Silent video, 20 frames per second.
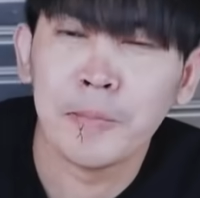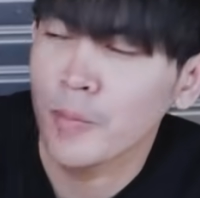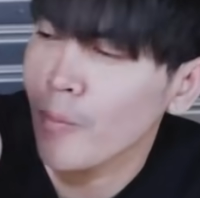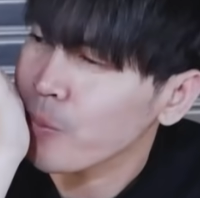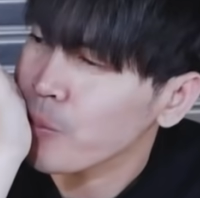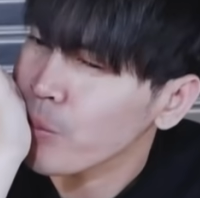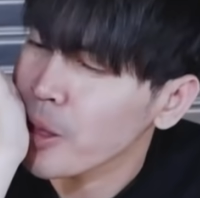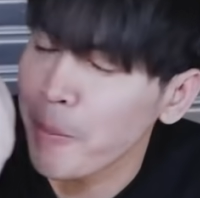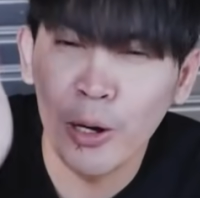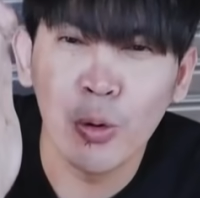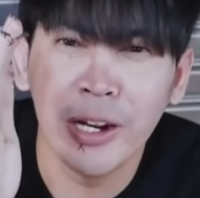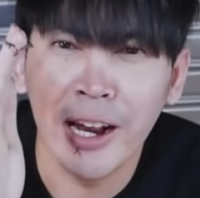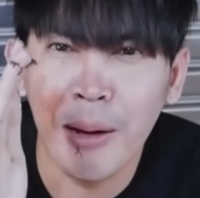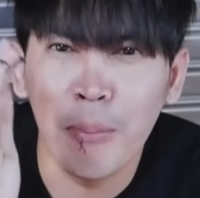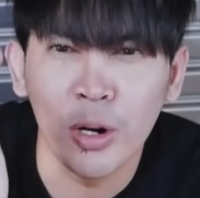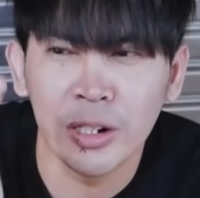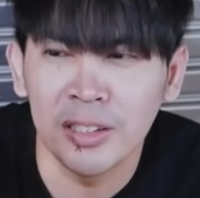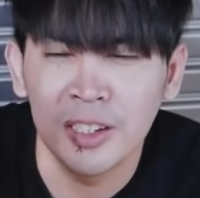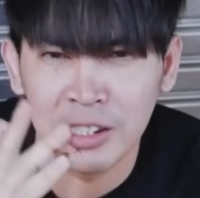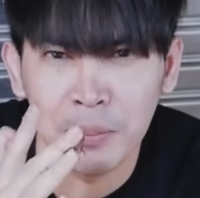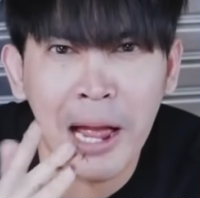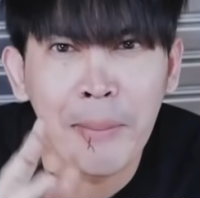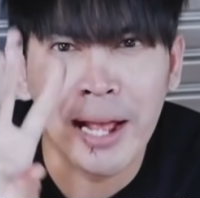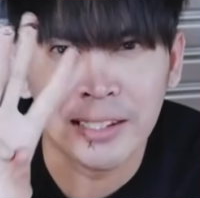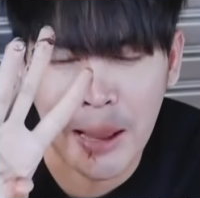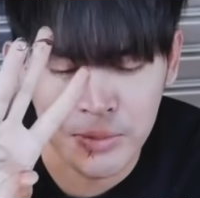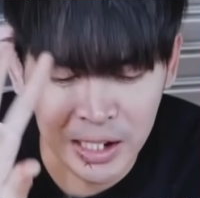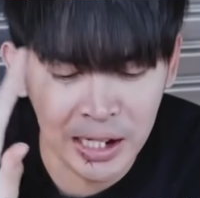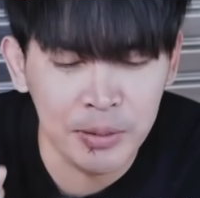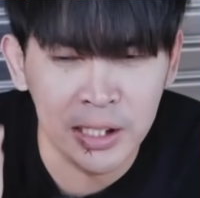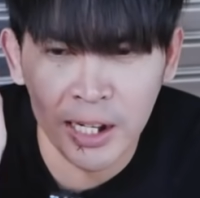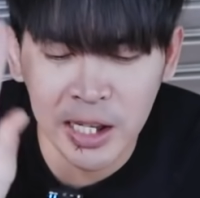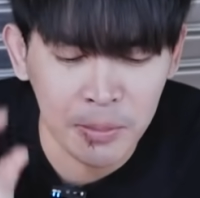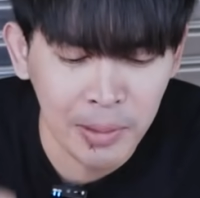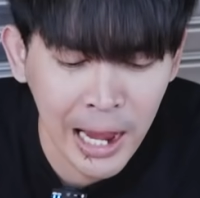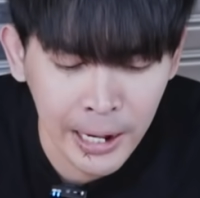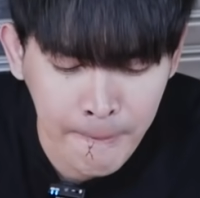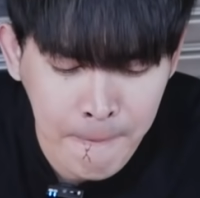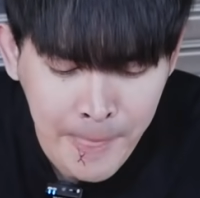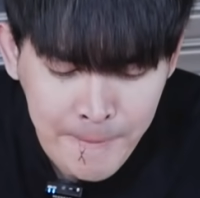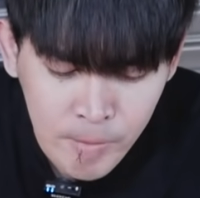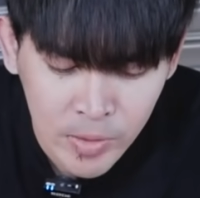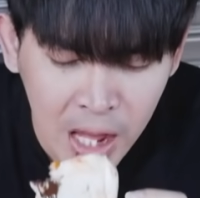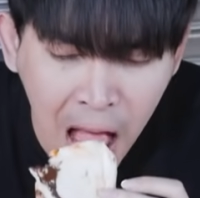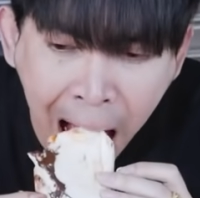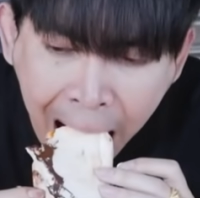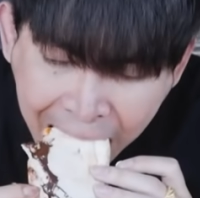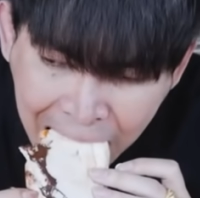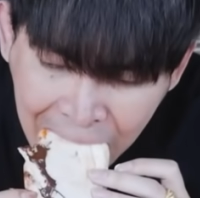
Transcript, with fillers: มเนี่ยเป็นนัมเบอร์วันนะก็คือที่1ลองมาเป็น